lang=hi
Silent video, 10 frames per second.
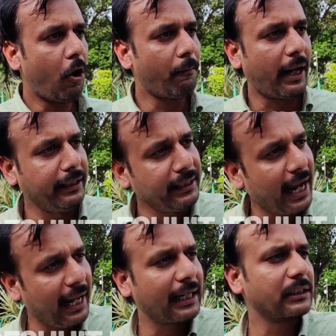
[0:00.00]
और माननीय
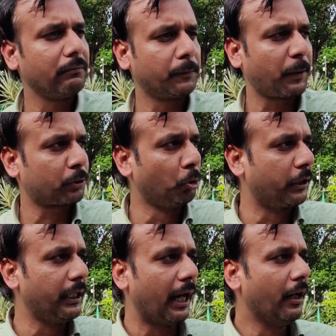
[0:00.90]
न्यायालय के समझ
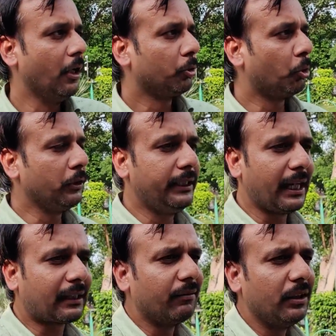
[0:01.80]
प्रस्तुत किया तो ये